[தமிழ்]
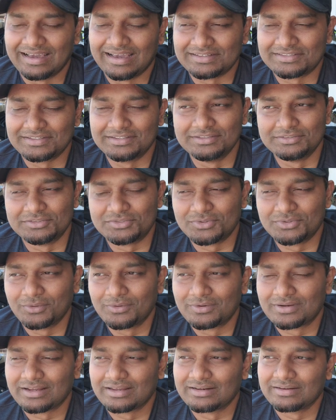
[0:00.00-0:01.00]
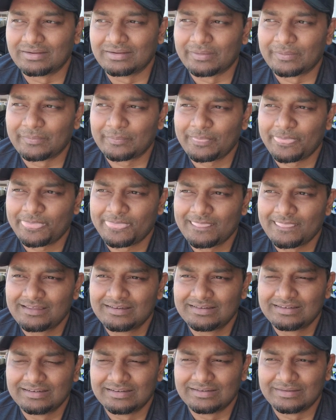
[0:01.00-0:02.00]
ஆக்சுவலி ஷோக்கெலாம் இல்லை
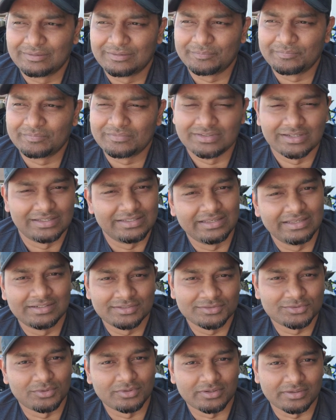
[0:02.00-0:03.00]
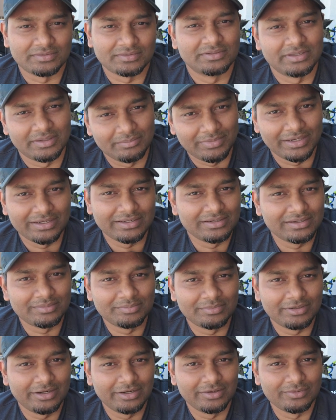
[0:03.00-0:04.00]
அது என்னென்னு சொல்கிறேன் என்
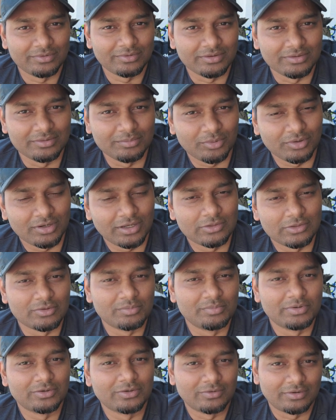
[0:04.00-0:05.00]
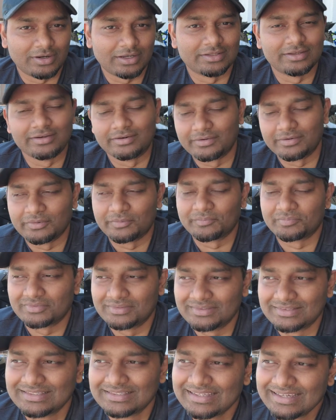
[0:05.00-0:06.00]
பைக்குக்கு பின்னாடி ஒரு பொல்லாதவன் மாரி ஒரு கதை இருக்குது
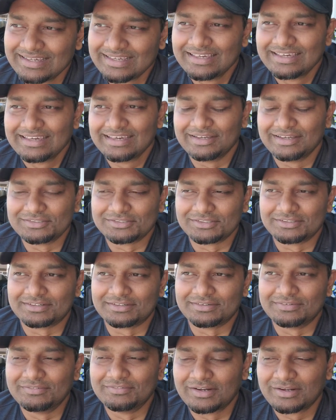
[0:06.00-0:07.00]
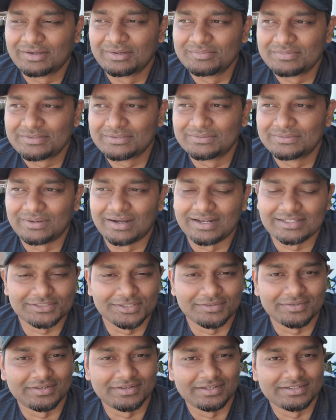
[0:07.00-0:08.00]
அது சொல்கிறேன் வெல்கம் டு
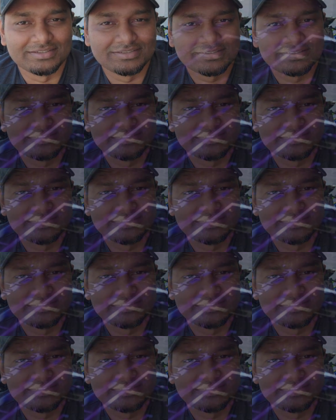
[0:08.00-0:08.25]
ஆஸ்ட்ரேலியன் கைஸ்